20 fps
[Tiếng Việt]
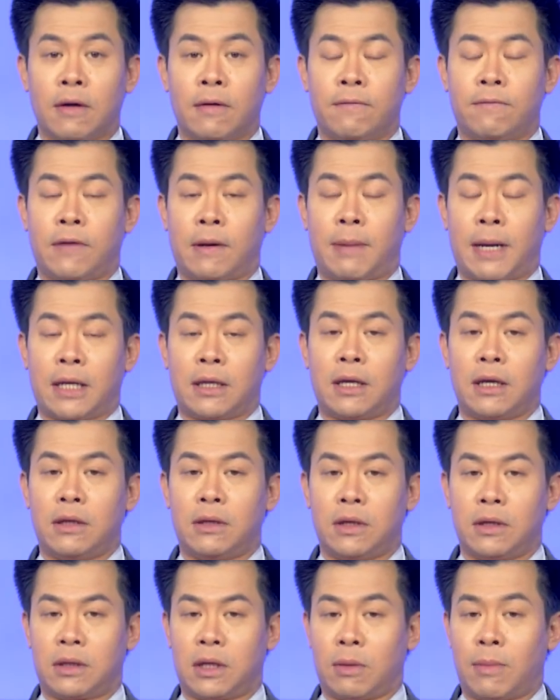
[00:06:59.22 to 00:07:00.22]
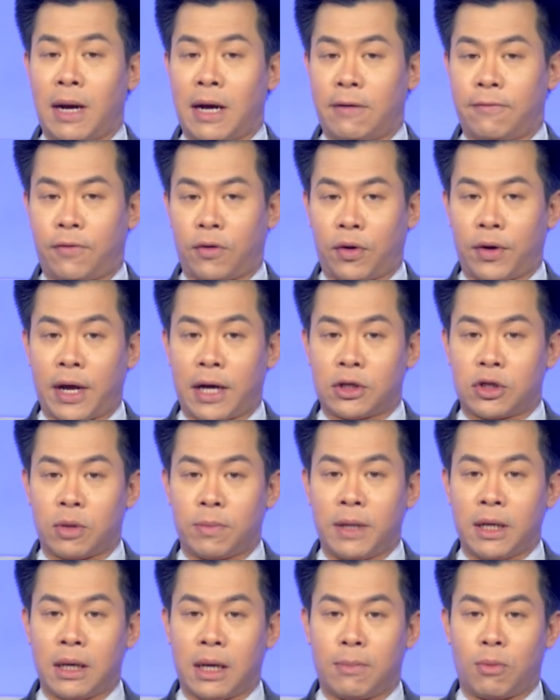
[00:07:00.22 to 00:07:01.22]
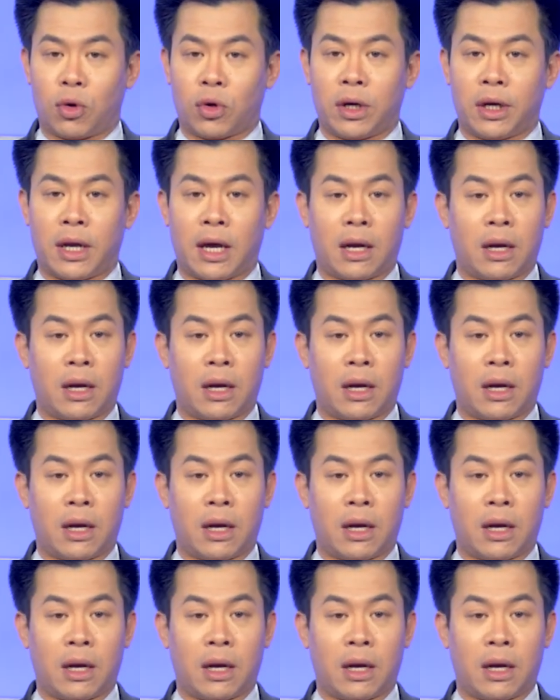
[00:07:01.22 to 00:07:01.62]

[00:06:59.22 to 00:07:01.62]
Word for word: Và bản tin từ tiểu bang Florida cho biết là một người đàn